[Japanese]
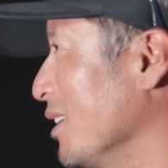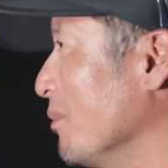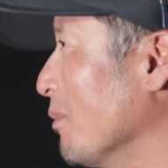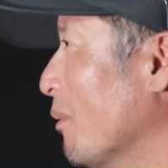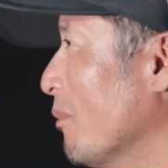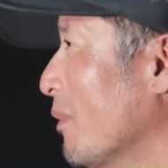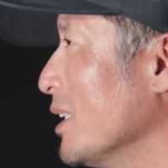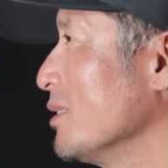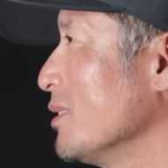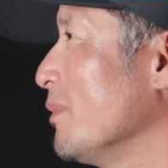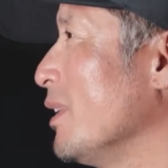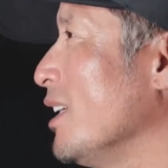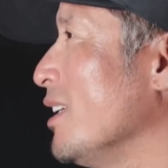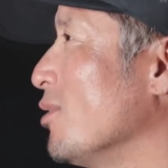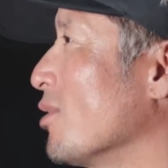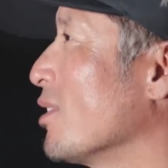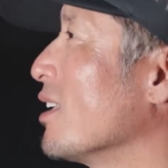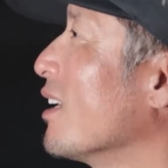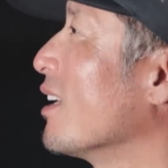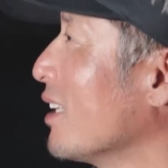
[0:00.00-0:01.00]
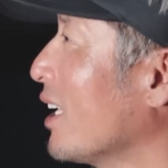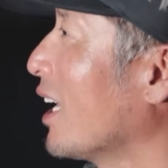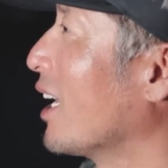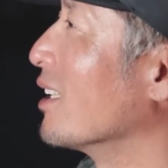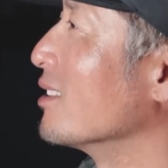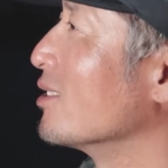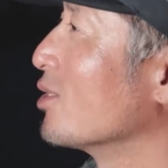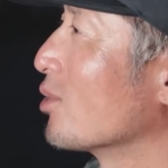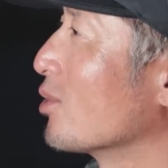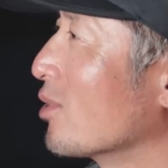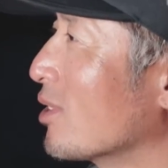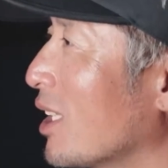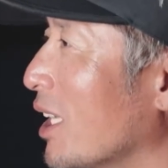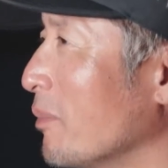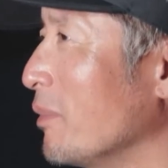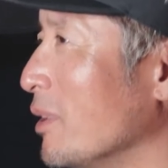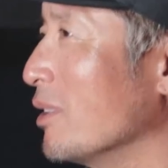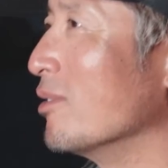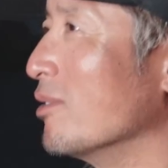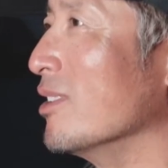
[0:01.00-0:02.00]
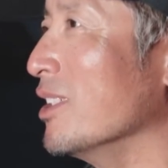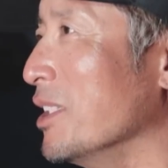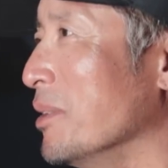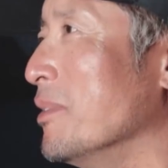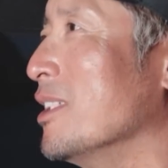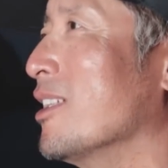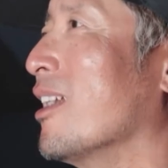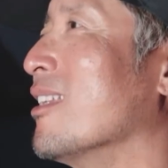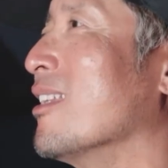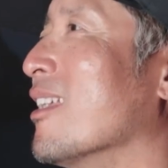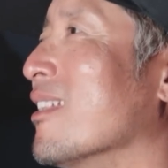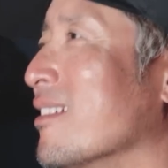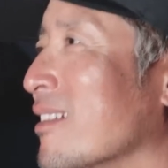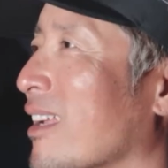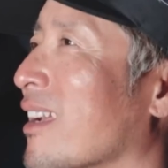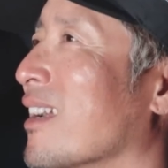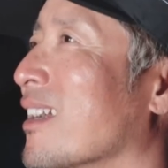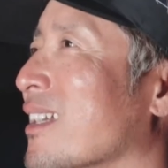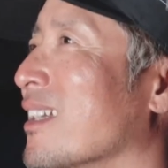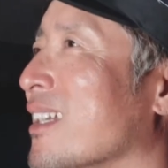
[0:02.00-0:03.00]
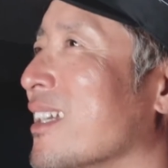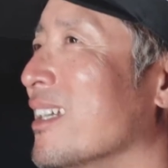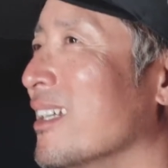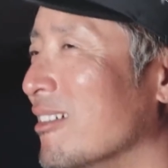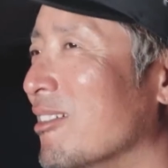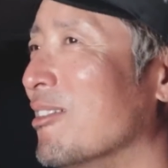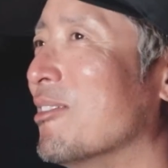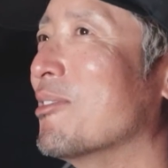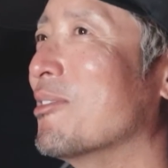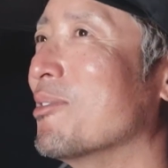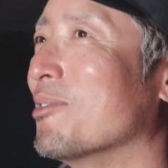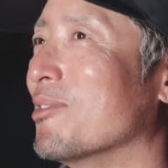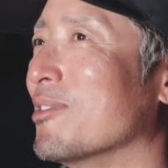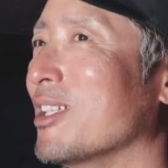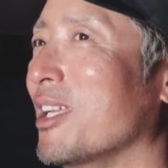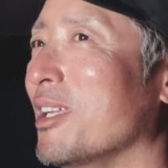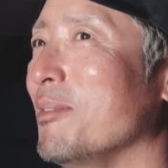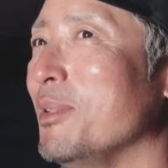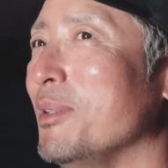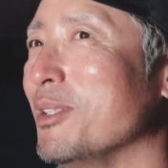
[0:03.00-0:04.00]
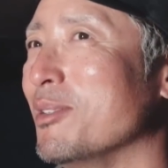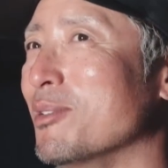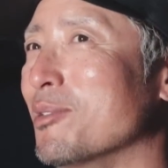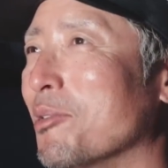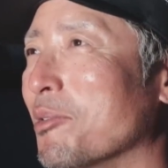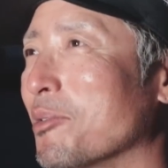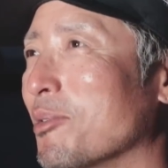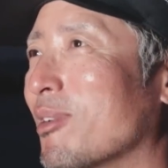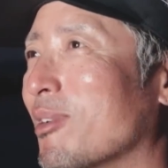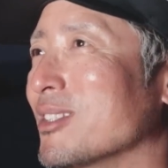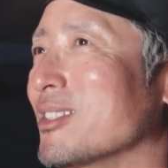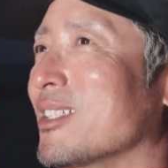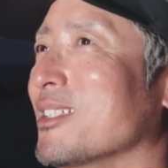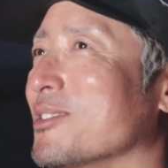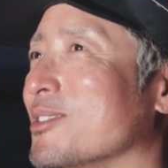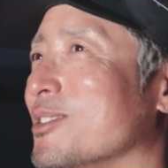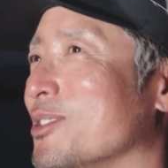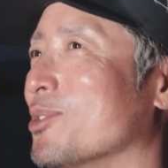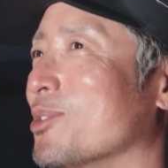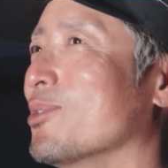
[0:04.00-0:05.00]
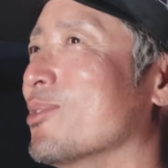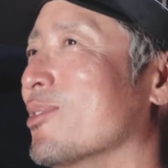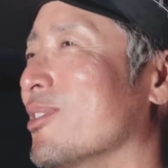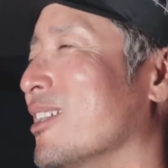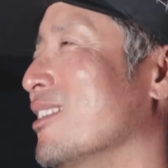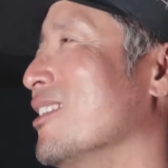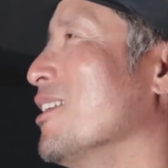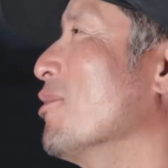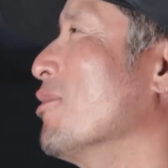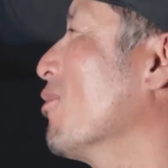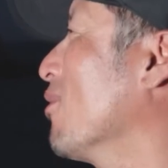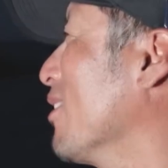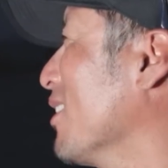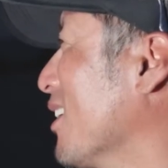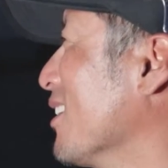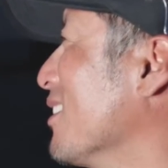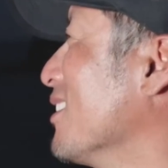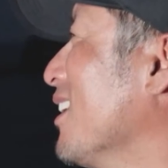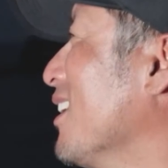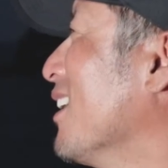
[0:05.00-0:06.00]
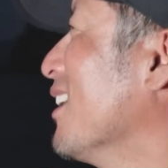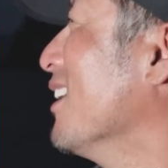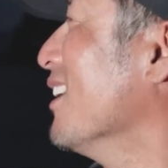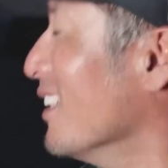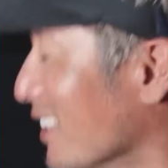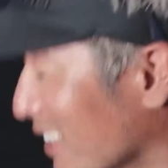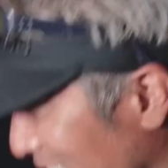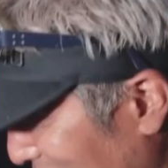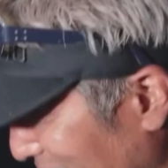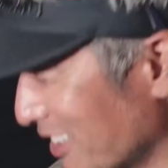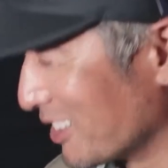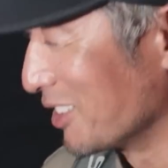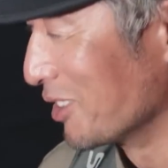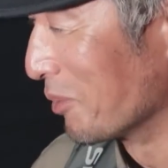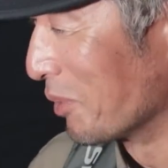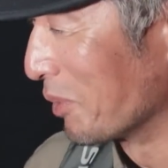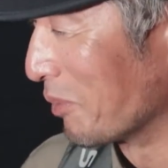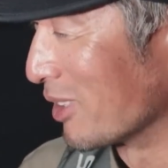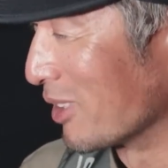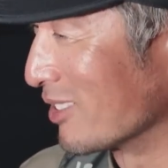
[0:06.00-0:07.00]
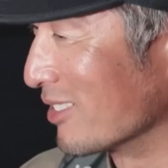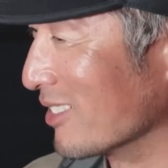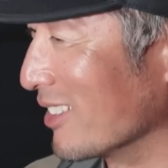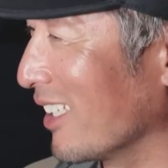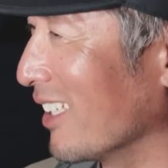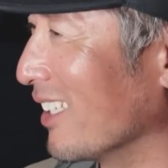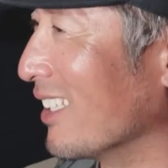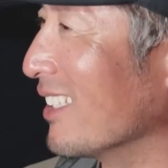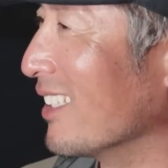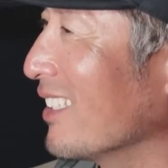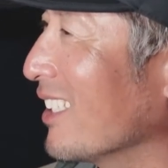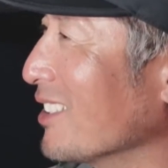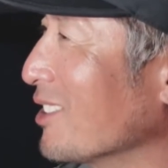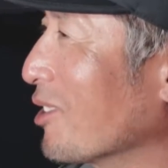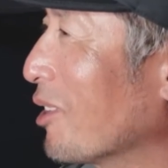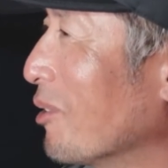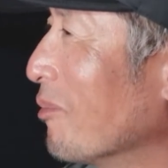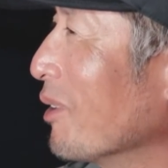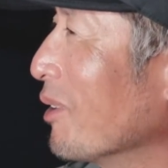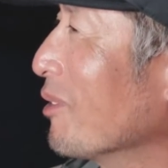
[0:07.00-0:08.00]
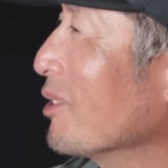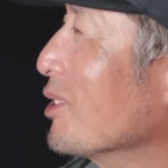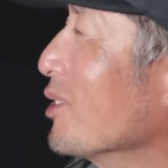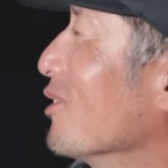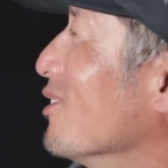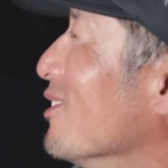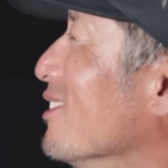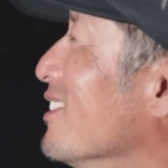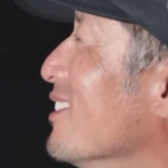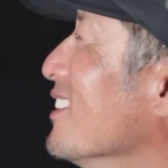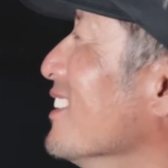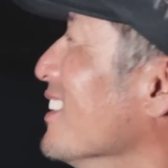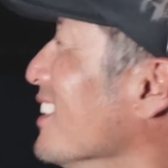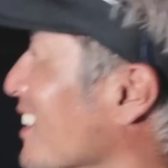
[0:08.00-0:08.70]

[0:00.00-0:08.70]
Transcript: 今まず目時がね、うん、ちょっとタイミングいいみたいなんでなるほど、うん、このタイミングを逃さずにちょっとやっていこうかな感じで思いますんでラスト頑張りましょう頑張りましょ